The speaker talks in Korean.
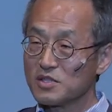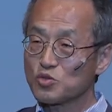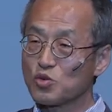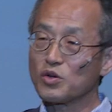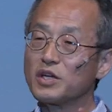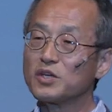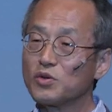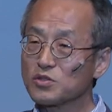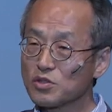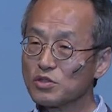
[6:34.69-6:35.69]

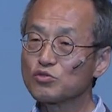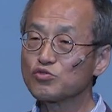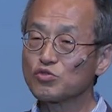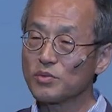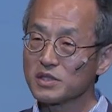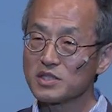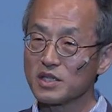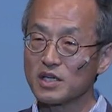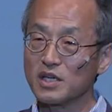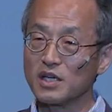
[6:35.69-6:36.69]
종회기원 그 두툼한
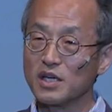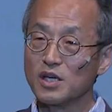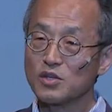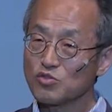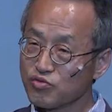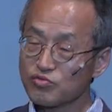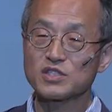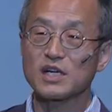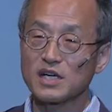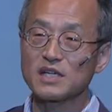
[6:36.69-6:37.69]
책에
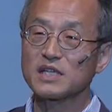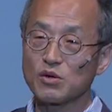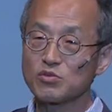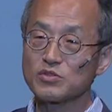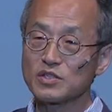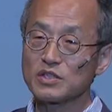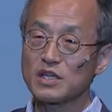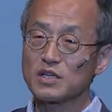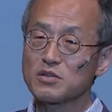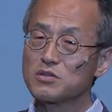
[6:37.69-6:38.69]
숫자가 나오는
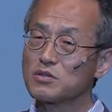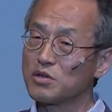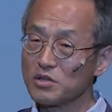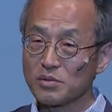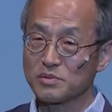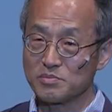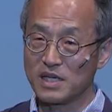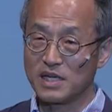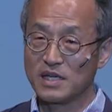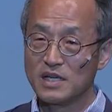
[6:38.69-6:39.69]
게 거의 없습니다.